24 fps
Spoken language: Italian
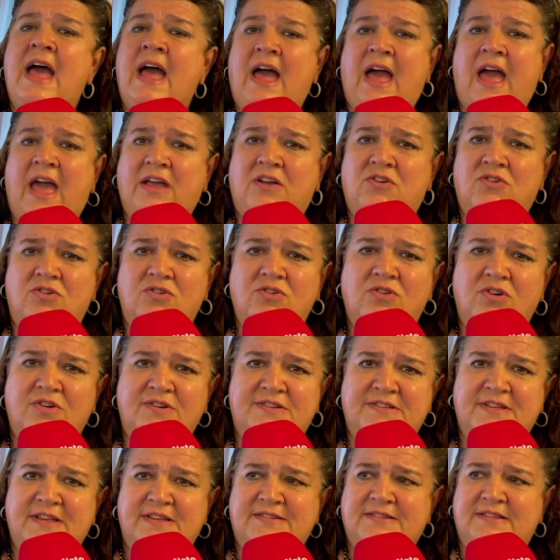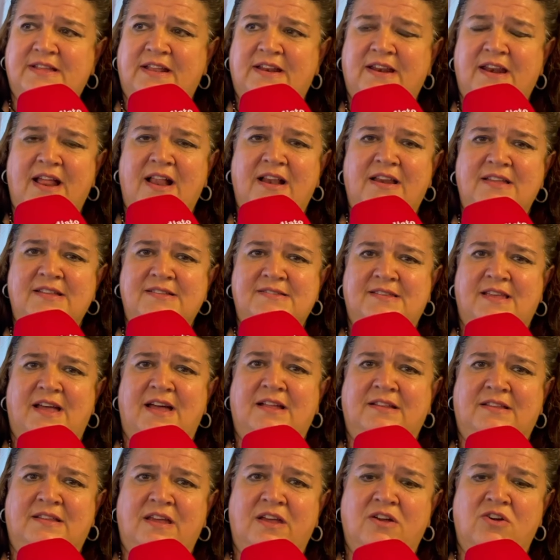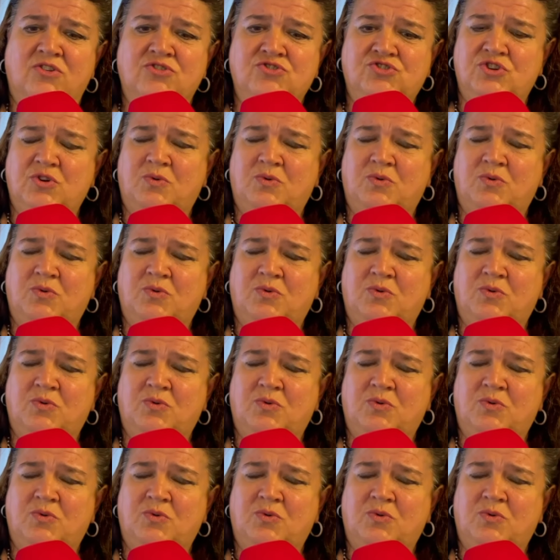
ai concorsi esternalizzati e oggi